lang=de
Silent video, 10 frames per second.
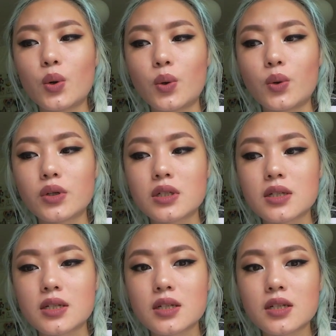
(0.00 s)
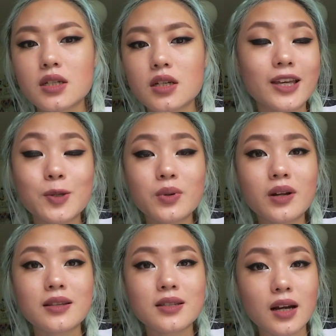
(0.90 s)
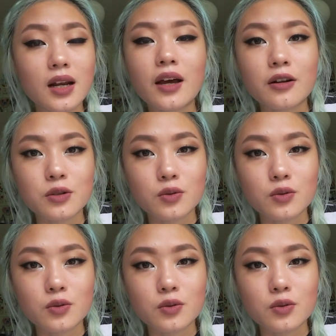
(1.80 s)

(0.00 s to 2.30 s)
Und ich bin ein sehr kleiner